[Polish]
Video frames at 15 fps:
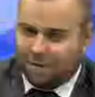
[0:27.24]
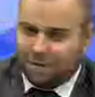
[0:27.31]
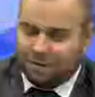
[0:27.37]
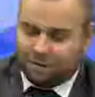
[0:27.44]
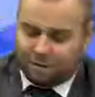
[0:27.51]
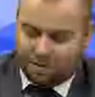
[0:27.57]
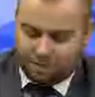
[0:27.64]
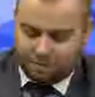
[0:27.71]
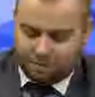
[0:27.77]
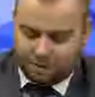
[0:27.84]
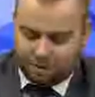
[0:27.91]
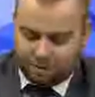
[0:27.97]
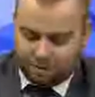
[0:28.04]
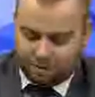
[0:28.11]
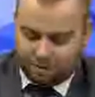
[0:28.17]
Urzędu
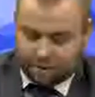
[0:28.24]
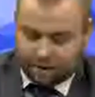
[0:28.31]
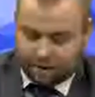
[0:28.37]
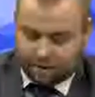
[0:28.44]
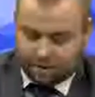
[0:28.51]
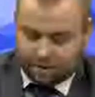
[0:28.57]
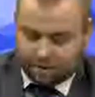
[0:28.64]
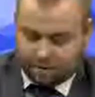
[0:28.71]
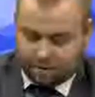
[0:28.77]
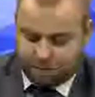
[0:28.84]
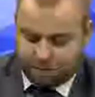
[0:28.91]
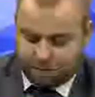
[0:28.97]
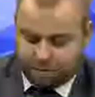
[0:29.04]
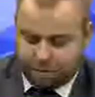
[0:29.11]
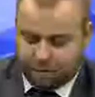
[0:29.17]
Marszałkowskiego,
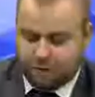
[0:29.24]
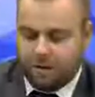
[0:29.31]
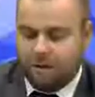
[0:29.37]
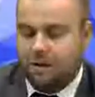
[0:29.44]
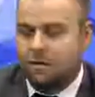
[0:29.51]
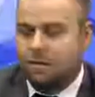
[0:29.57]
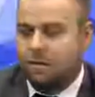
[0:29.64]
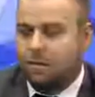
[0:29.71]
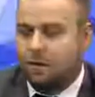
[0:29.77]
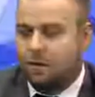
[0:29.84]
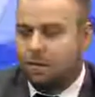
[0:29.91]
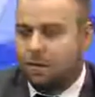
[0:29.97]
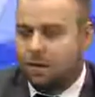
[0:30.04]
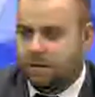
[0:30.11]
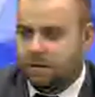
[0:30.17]
mówię o koalicji
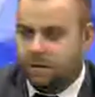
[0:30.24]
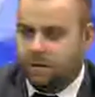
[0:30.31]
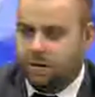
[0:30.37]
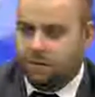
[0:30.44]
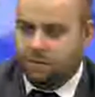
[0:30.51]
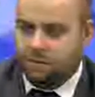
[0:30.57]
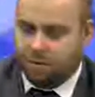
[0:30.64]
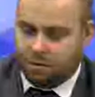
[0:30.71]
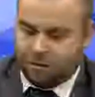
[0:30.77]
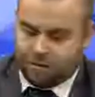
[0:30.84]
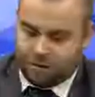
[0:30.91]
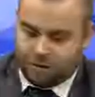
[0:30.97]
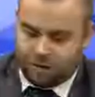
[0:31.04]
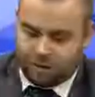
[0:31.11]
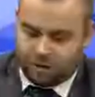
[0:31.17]
PO-PSL i o tym, co się
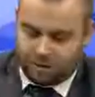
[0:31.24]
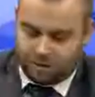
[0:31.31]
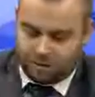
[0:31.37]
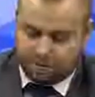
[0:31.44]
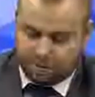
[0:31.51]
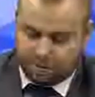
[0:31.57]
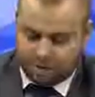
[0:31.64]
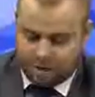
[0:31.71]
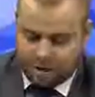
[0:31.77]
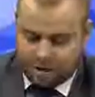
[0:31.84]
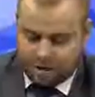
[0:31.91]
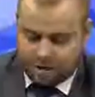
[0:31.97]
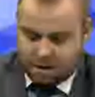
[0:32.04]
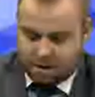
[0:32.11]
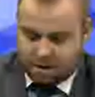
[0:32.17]
wczoraj stało, bo
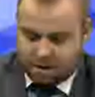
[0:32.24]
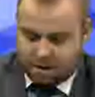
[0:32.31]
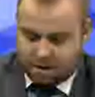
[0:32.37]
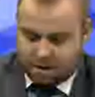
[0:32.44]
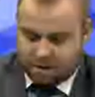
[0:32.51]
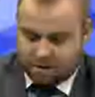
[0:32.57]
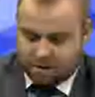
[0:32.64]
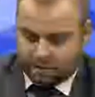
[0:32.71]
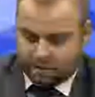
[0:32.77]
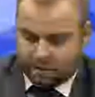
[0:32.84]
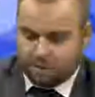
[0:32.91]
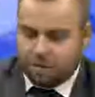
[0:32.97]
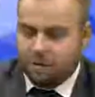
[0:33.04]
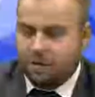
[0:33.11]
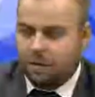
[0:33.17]
e, te
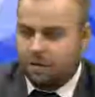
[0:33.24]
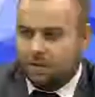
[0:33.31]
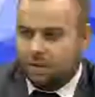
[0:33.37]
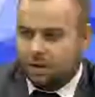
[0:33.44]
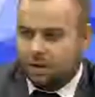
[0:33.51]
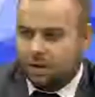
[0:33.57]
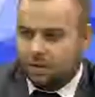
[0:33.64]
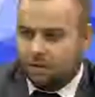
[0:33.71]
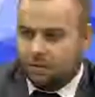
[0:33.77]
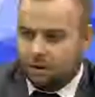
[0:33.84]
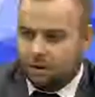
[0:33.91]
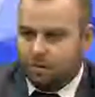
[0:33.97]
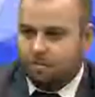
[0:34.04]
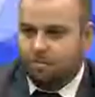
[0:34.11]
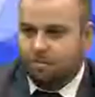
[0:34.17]
zespoły negocjacyjne,
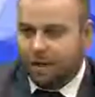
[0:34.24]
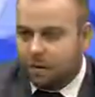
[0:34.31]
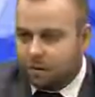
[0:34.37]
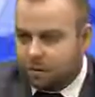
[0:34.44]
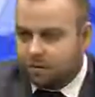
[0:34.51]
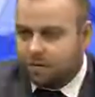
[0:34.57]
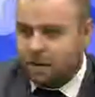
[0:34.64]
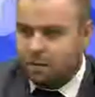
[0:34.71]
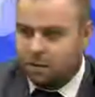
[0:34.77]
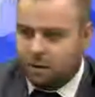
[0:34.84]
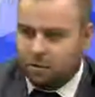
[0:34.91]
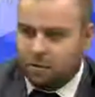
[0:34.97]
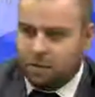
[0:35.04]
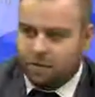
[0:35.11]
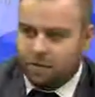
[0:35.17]
które negocjowały tę
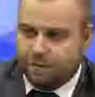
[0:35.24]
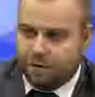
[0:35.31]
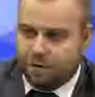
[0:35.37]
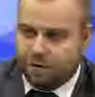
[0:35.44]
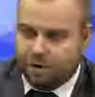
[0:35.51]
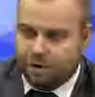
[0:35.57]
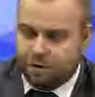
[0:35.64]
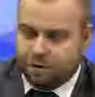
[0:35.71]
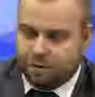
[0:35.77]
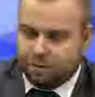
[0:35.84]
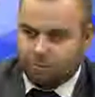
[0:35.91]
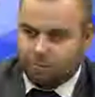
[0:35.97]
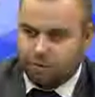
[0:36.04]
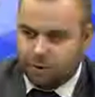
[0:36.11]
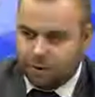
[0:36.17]
umowę w niedzielę się
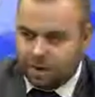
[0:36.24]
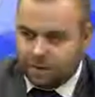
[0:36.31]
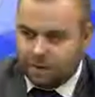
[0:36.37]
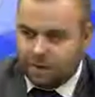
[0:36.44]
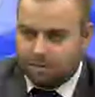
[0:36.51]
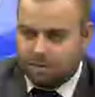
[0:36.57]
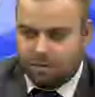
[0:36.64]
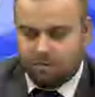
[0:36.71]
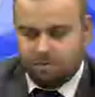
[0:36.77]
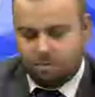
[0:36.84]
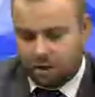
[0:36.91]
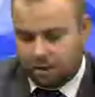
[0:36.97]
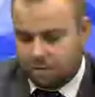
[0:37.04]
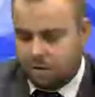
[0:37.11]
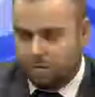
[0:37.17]
dogadały.
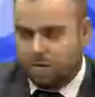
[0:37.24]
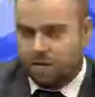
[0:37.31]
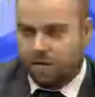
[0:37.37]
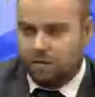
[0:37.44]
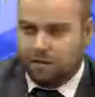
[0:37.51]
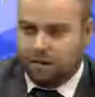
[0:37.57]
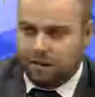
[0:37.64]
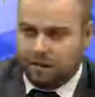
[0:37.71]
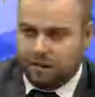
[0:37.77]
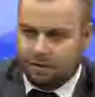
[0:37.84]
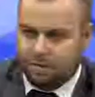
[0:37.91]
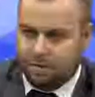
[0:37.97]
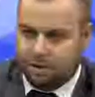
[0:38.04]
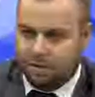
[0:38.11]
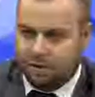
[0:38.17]
Platforma zostaje z
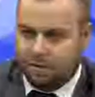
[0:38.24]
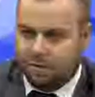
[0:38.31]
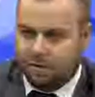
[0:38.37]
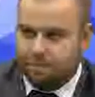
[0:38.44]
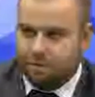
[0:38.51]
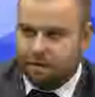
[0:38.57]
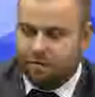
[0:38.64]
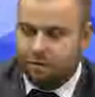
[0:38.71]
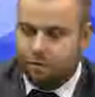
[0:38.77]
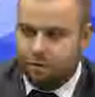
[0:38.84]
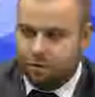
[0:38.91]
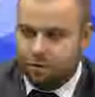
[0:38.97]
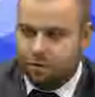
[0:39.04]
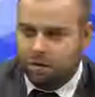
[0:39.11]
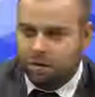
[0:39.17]
marszałkiem, ma dwóch
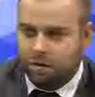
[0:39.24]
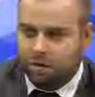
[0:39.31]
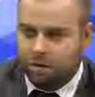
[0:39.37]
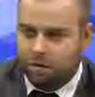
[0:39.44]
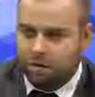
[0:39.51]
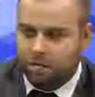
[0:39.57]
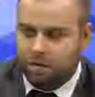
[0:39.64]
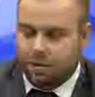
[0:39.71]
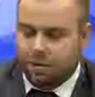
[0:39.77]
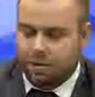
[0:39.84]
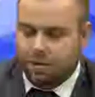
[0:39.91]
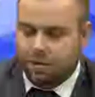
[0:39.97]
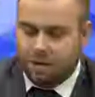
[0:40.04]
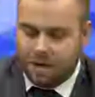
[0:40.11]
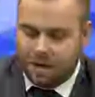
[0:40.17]
e, członków
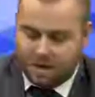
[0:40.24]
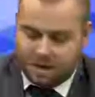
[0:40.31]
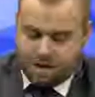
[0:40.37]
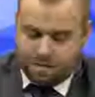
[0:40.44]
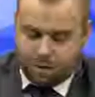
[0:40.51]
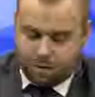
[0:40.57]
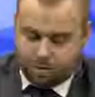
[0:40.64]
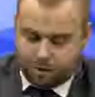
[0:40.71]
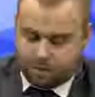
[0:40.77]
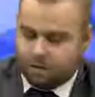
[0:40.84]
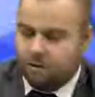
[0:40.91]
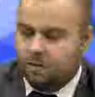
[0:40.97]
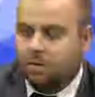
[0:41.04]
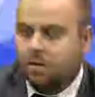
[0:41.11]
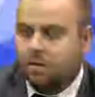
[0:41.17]
zarządu. Polskie
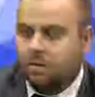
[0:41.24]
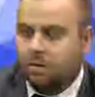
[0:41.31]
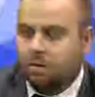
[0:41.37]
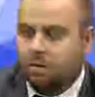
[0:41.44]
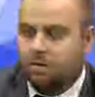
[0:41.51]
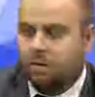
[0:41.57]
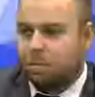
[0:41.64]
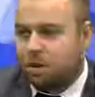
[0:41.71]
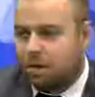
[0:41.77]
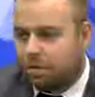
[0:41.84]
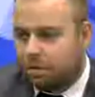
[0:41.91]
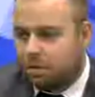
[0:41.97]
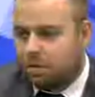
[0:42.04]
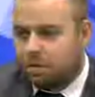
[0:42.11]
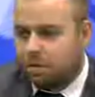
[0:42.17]
Stronnictwo Ludowe
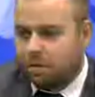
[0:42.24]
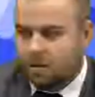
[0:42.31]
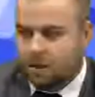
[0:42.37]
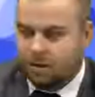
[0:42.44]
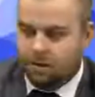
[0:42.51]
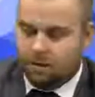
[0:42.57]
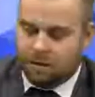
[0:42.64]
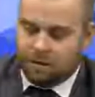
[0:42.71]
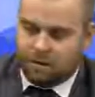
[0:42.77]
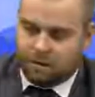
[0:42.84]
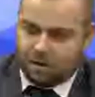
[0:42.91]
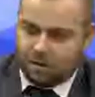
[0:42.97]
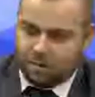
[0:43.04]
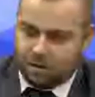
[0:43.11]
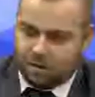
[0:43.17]
przewodniczącego Rady
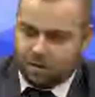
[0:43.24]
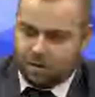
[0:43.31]
Sejmiku i